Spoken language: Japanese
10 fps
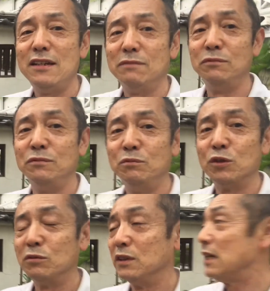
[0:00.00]
うん、
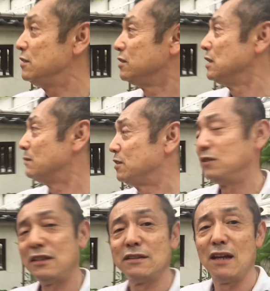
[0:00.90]
僕も大好きな場所
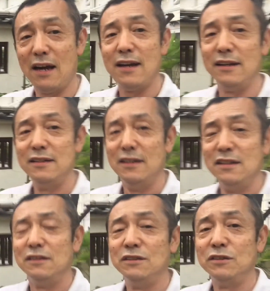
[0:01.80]
です。はい、
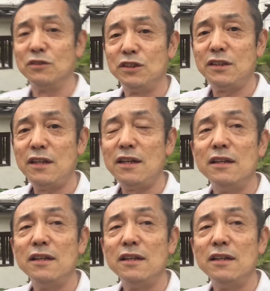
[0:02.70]
うん、そして